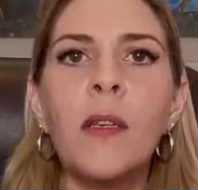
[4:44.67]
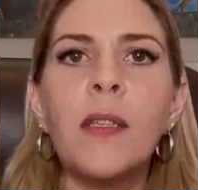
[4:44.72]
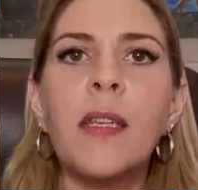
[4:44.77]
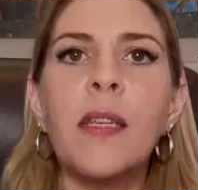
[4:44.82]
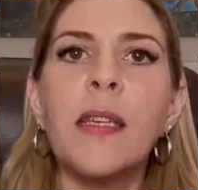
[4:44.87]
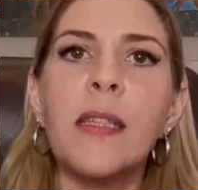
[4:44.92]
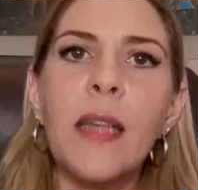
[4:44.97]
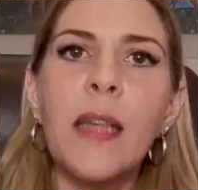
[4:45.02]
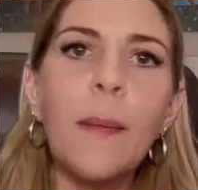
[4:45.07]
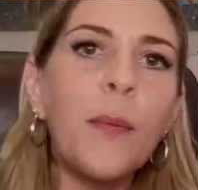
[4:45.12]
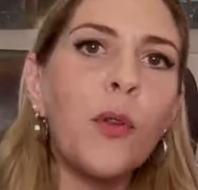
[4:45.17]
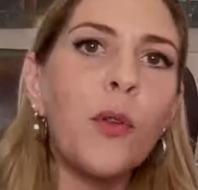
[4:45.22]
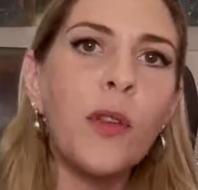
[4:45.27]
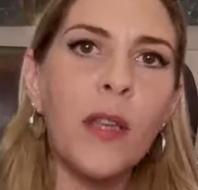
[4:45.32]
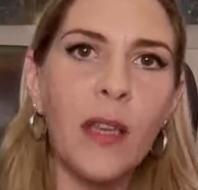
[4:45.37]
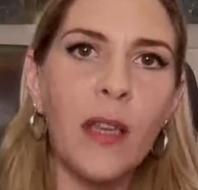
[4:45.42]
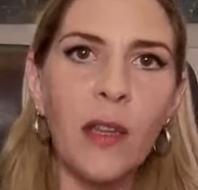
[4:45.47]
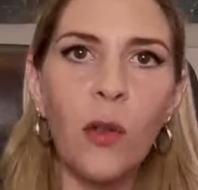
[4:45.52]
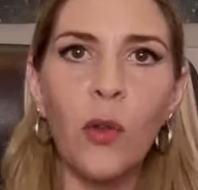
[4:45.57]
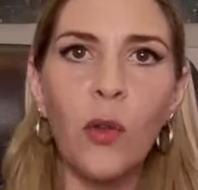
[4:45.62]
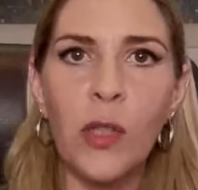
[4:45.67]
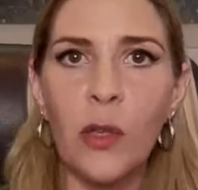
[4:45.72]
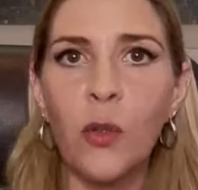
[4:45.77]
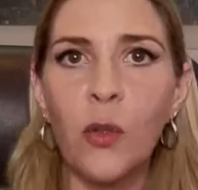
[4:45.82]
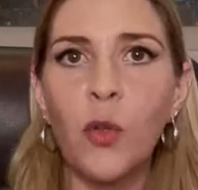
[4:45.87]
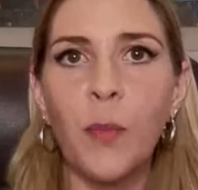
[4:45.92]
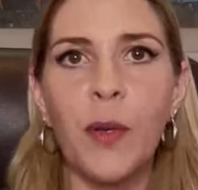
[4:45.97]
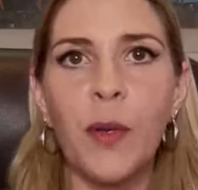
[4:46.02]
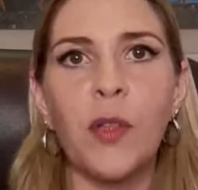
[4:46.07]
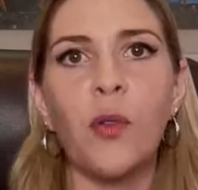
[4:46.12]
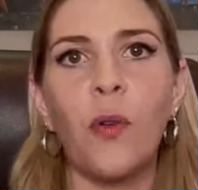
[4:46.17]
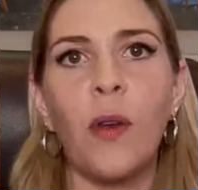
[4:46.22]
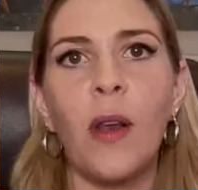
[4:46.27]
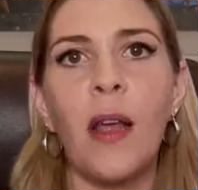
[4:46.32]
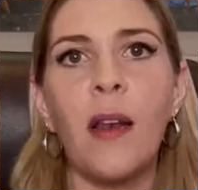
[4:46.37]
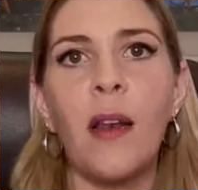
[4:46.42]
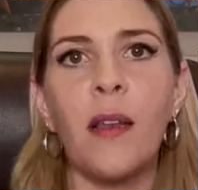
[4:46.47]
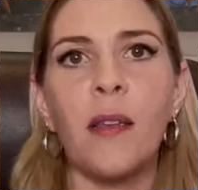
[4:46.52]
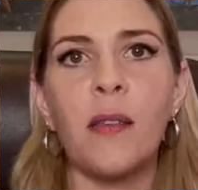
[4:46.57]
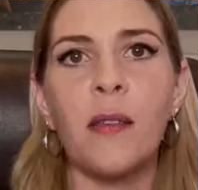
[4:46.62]
se están protegiendo los datos
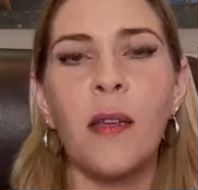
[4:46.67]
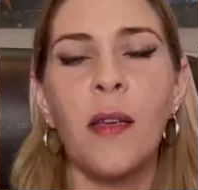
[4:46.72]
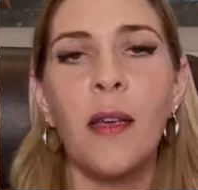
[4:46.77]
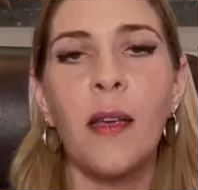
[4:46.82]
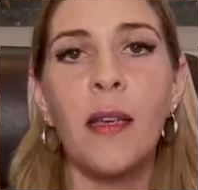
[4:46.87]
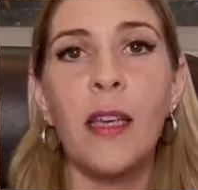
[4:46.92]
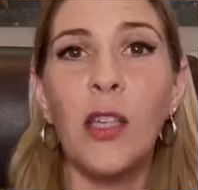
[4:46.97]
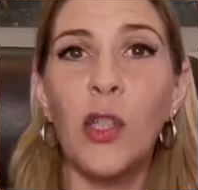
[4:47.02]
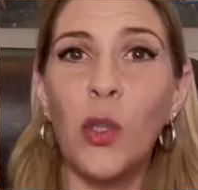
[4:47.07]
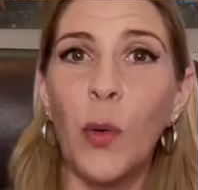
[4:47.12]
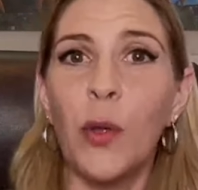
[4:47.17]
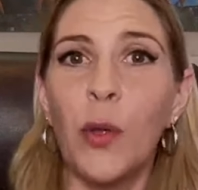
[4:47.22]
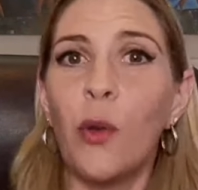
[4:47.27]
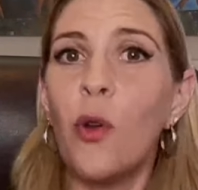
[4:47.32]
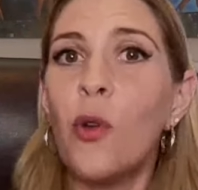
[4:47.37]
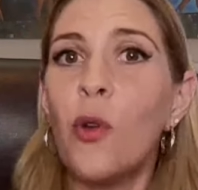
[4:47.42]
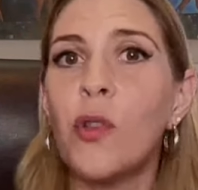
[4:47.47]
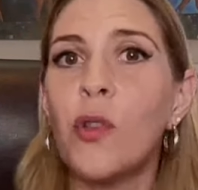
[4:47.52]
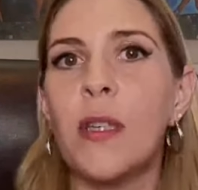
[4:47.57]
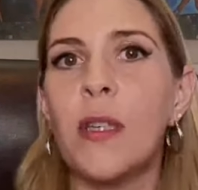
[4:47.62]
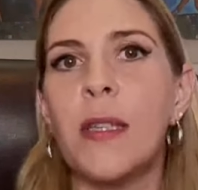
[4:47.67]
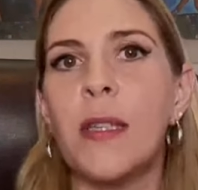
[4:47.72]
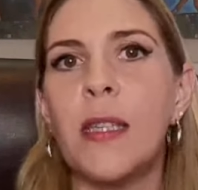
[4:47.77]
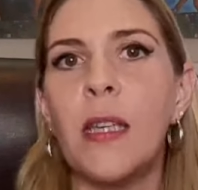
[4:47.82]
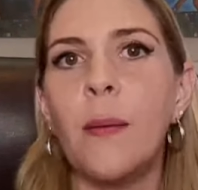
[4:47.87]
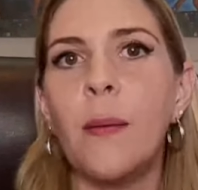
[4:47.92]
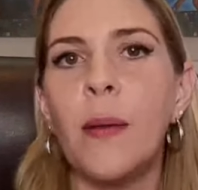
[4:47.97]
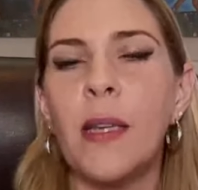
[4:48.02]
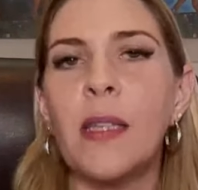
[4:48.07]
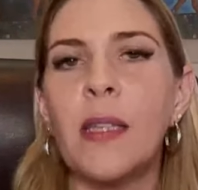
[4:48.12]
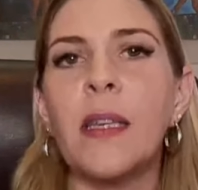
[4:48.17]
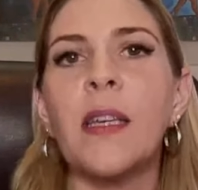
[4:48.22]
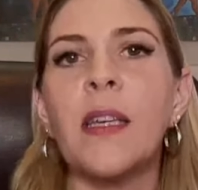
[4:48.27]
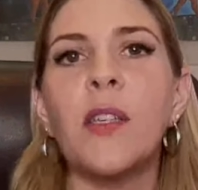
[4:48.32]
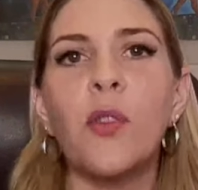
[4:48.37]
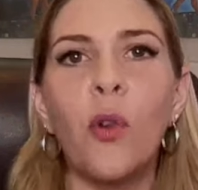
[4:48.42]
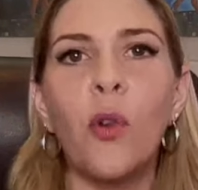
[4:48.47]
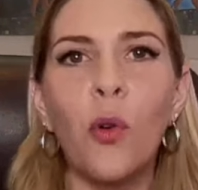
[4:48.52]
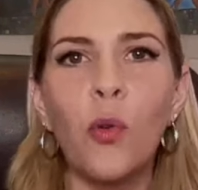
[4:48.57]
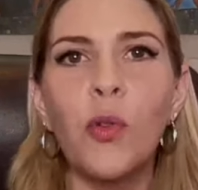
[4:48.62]
personales y sobre todo los sensibles, que
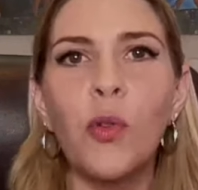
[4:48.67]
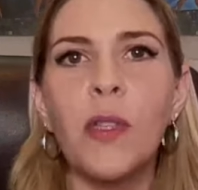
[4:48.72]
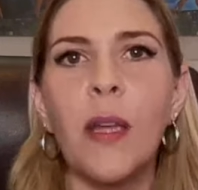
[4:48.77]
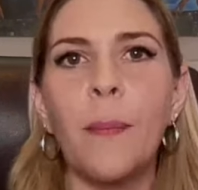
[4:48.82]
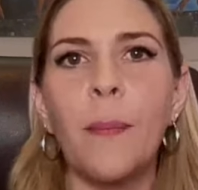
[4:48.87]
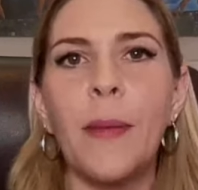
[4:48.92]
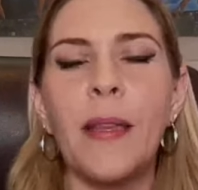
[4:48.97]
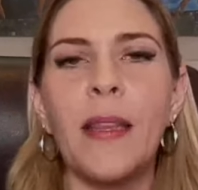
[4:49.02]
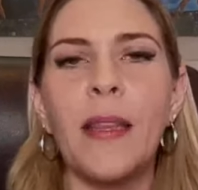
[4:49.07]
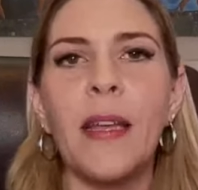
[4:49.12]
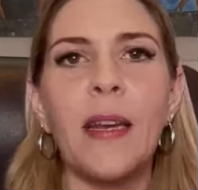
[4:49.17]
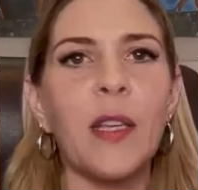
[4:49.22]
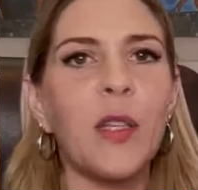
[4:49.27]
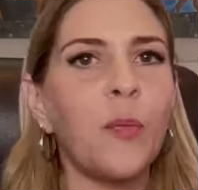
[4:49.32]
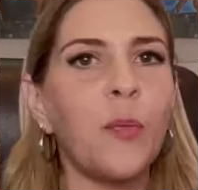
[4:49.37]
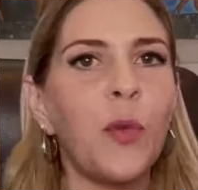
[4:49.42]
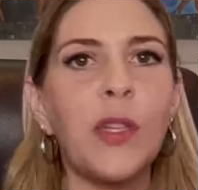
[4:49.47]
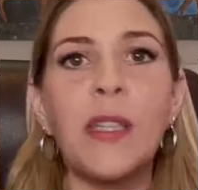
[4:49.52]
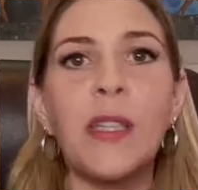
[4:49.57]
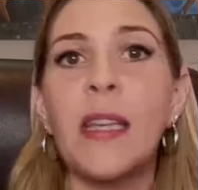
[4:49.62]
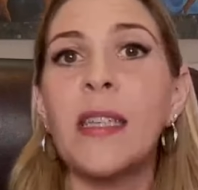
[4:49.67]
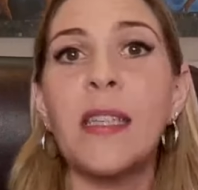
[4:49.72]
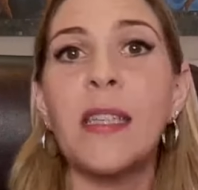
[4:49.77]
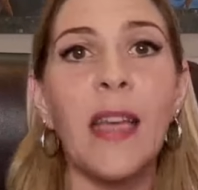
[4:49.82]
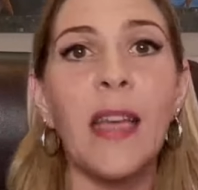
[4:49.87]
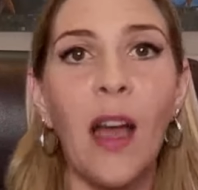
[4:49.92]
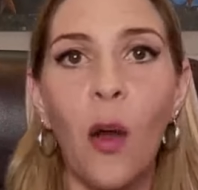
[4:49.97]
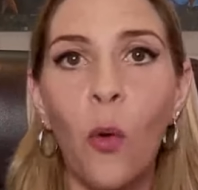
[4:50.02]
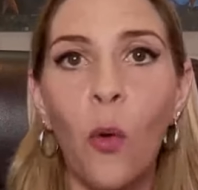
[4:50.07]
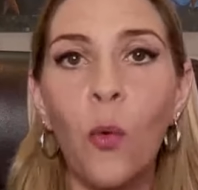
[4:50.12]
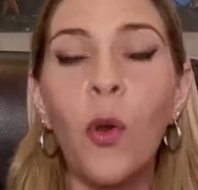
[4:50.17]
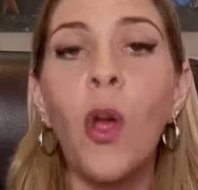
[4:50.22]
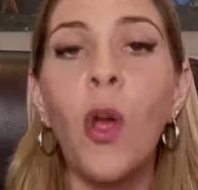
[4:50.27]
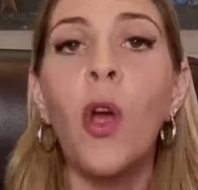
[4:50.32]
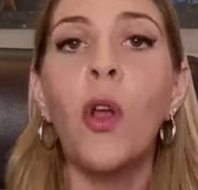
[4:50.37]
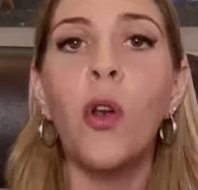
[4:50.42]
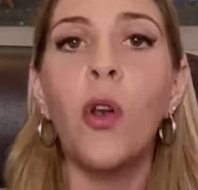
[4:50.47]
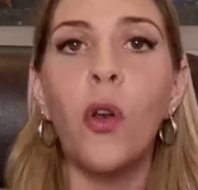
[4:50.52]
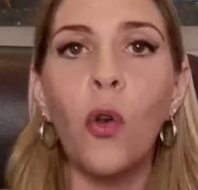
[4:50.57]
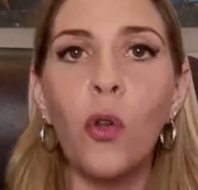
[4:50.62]
son justamente respuestas que aún
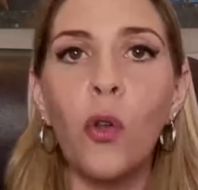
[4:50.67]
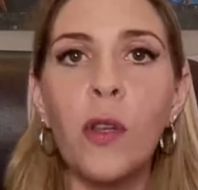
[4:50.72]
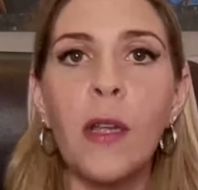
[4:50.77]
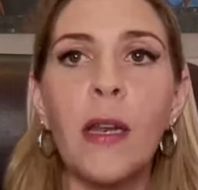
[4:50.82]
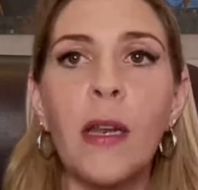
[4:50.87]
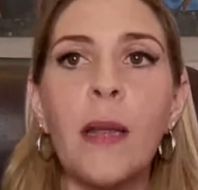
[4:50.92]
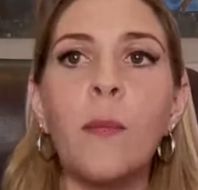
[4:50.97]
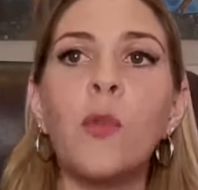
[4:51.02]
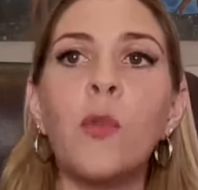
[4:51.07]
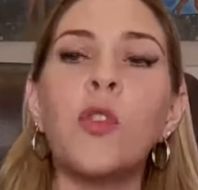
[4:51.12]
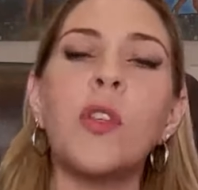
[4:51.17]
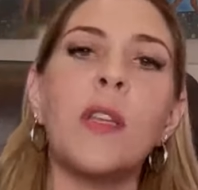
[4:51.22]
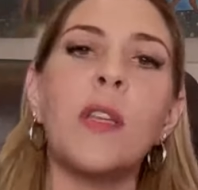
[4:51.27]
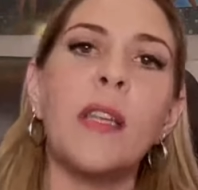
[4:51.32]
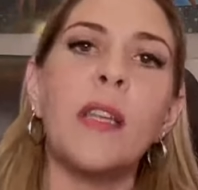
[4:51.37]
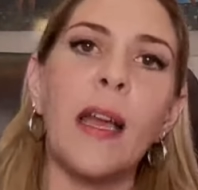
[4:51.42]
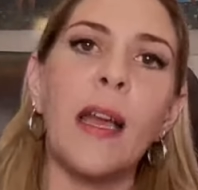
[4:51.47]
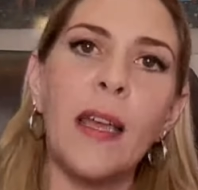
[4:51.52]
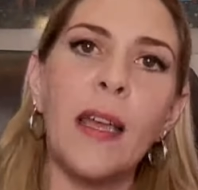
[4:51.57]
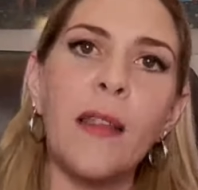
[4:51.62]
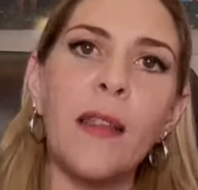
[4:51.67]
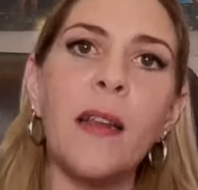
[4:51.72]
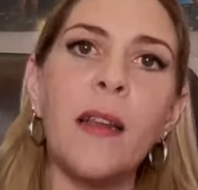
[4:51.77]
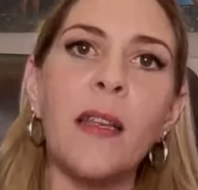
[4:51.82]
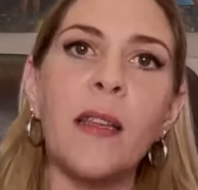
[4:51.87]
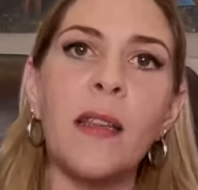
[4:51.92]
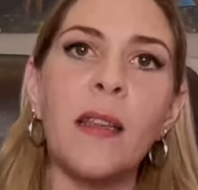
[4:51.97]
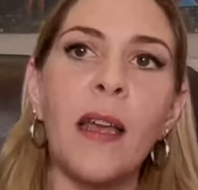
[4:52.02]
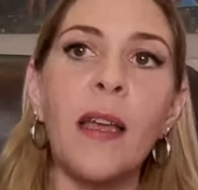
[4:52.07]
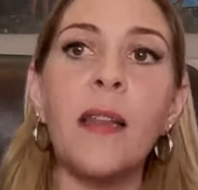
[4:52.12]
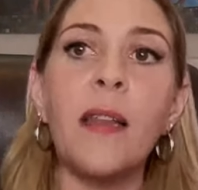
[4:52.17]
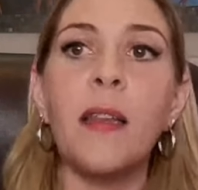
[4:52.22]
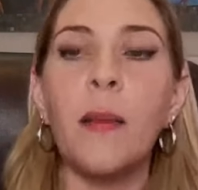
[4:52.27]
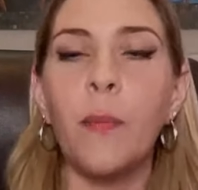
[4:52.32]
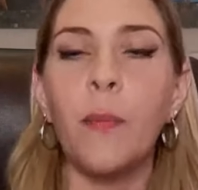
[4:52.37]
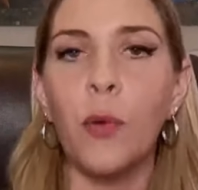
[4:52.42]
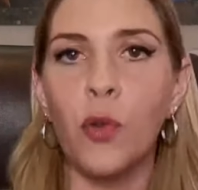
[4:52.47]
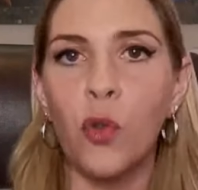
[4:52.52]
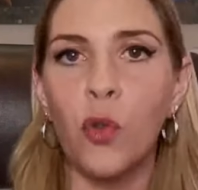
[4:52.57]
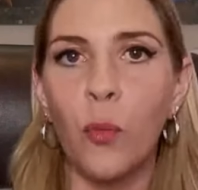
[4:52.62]
no tenemos ni aquí en el ITEI e
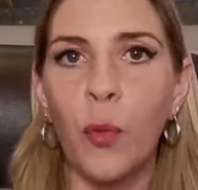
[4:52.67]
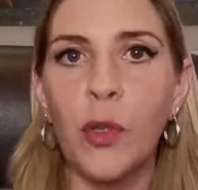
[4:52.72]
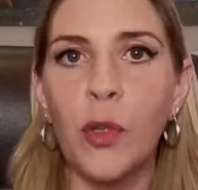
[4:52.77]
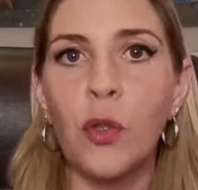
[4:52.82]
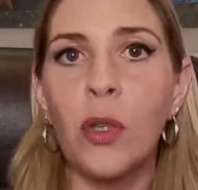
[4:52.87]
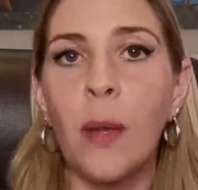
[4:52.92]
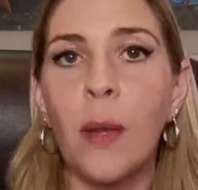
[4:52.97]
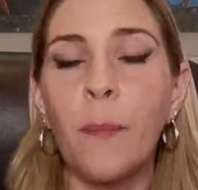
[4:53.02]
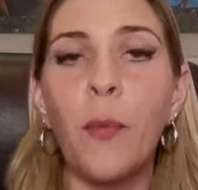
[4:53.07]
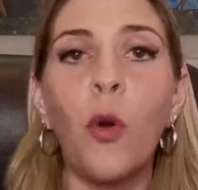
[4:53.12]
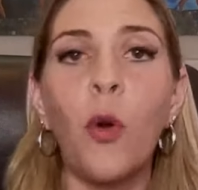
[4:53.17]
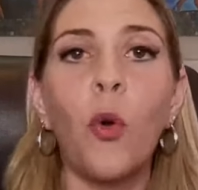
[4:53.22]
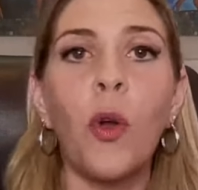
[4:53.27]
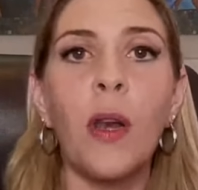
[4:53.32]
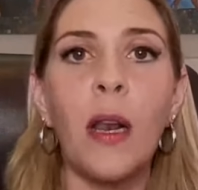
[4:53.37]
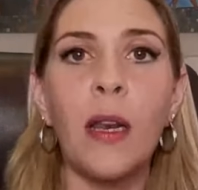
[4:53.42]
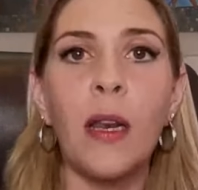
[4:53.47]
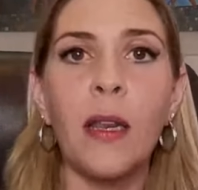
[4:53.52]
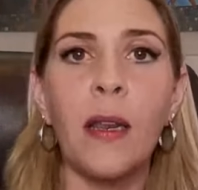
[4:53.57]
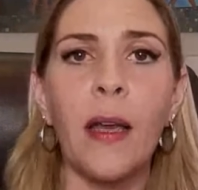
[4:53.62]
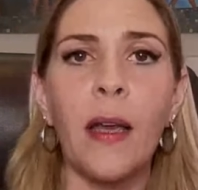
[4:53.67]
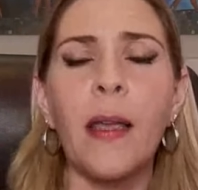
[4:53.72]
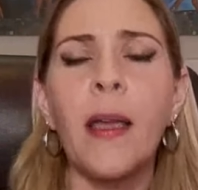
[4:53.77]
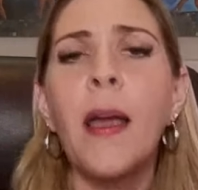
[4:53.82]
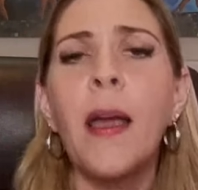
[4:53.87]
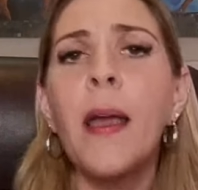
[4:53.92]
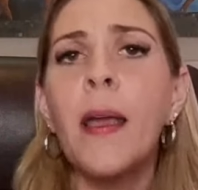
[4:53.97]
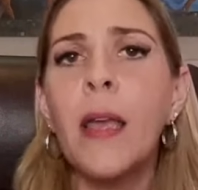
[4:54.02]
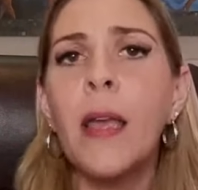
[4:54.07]
ni por supuesto tampoco en el INAI.